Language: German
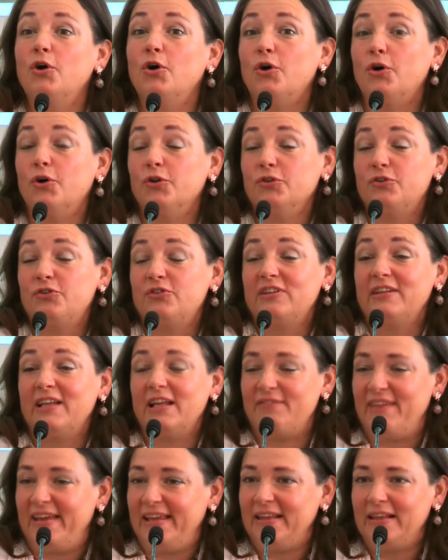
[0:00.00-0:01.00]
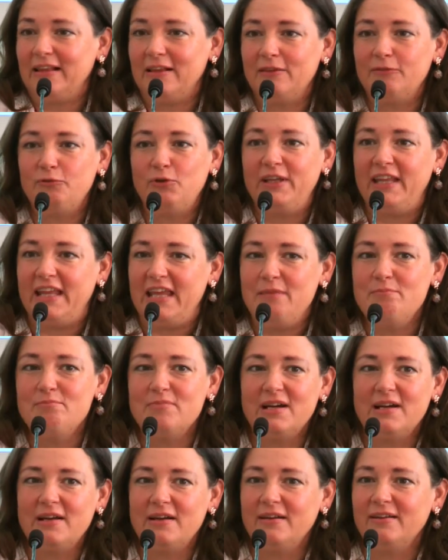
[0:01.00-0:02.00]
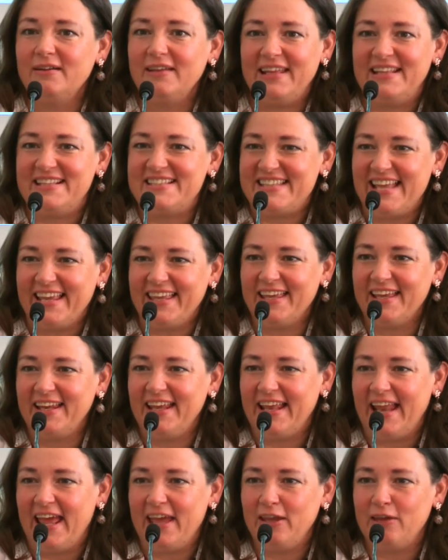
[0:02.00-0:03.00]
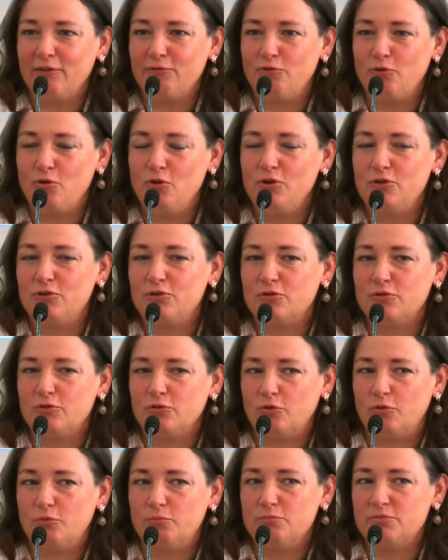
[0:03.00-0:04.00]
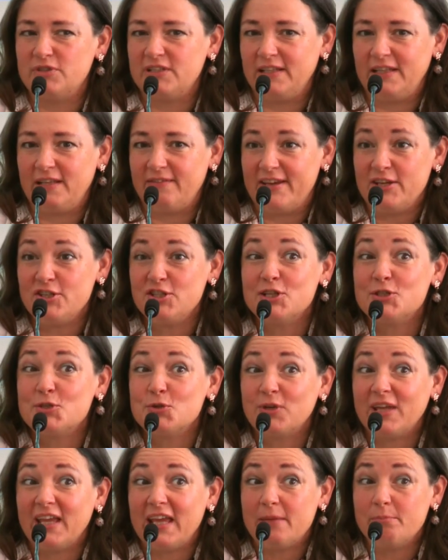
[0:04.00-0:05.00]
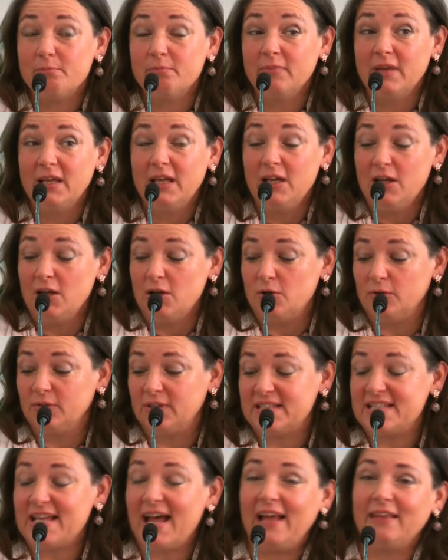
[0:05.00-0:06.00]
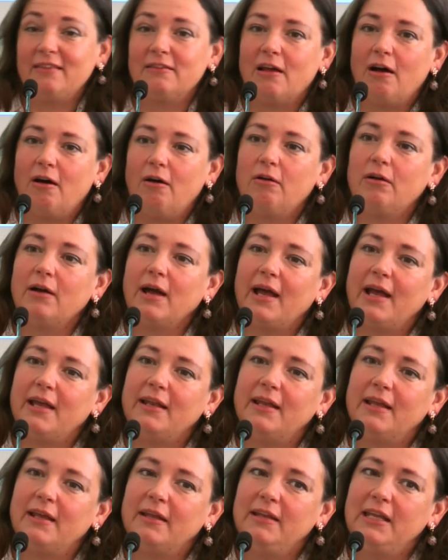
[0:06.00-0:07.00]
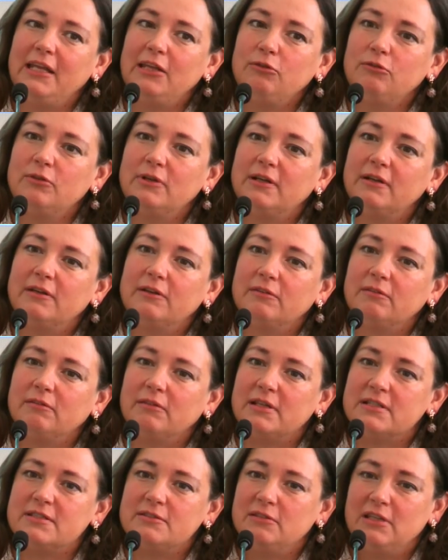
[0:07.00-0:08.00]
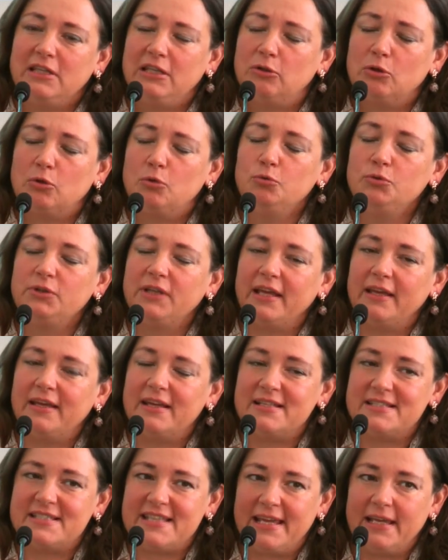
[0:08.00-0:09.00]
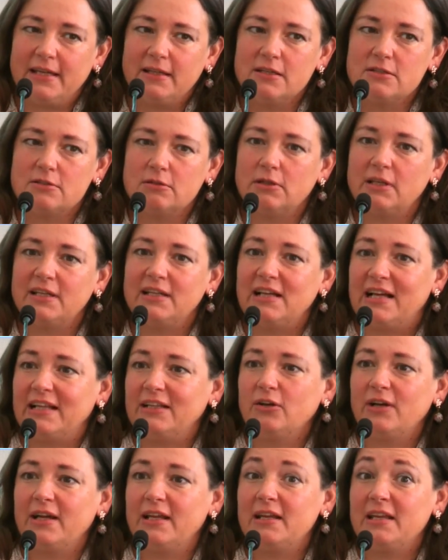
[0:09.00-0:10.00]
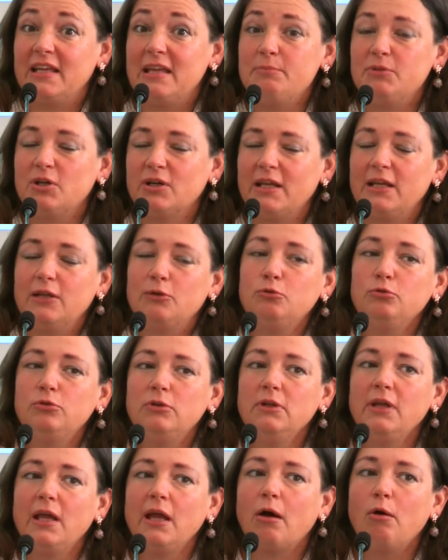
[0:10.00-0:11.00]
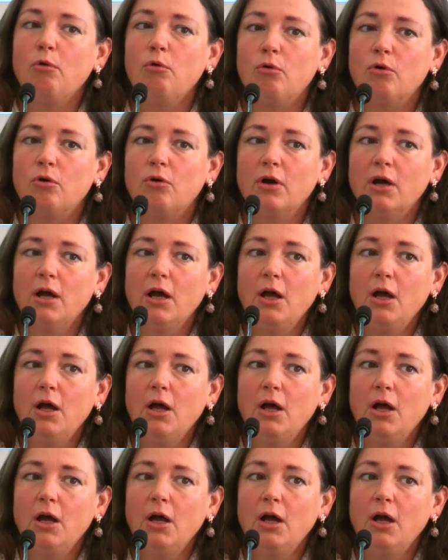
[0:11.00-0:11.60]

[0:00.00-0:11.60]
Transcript: Und Lavendel wurde immer in Säckchen hineingefüllt, um es in die Wäsche zu geben. Und das hat auch eine, nicht nur, ist nicht nur gut gegen Insekten, sondern hat auch einen, gibt auch einen guten Geruch.